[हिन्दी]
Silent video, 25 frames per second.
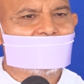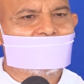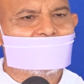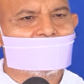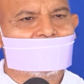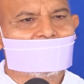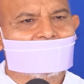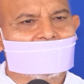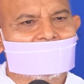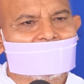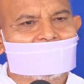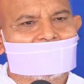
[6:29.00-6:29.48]
हो
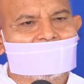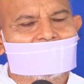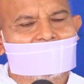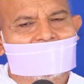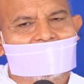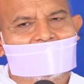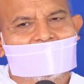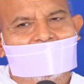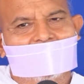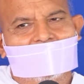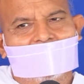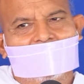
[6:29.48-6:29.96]
गई
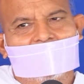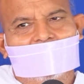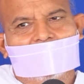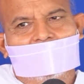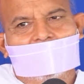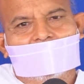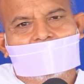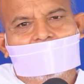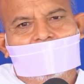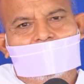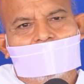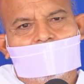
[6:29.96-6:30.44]

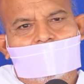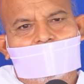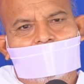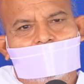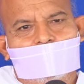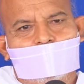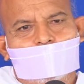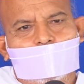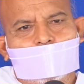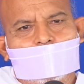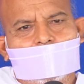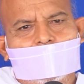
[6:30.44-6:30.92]

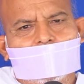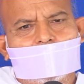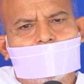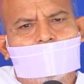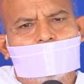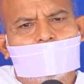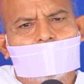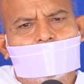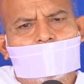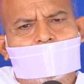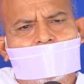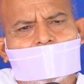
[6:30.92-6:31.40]
बोली
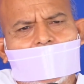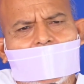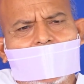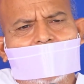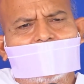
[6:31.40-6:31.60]
क्या